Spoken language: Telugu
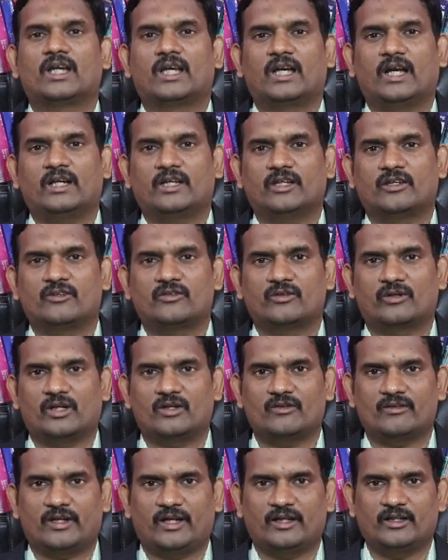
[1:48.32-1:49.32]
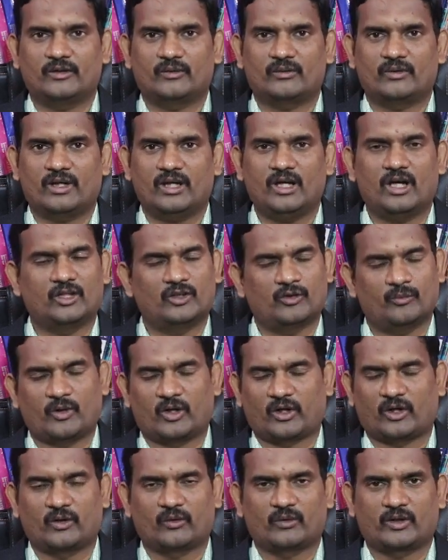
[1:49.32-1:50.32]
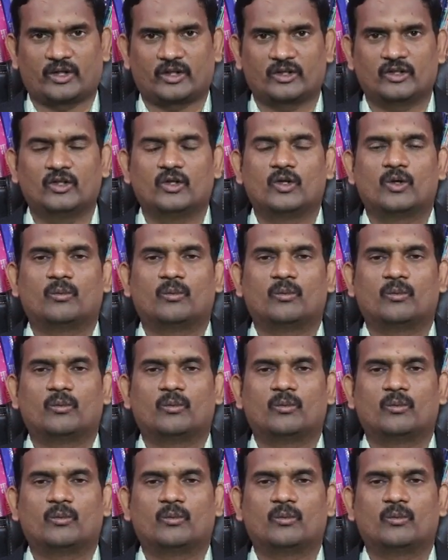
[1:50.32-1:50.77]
ఇలాంటి ఇన్సూరెన్స్లు అన్నీ కూడా అందుబాటులో ఉంటాయి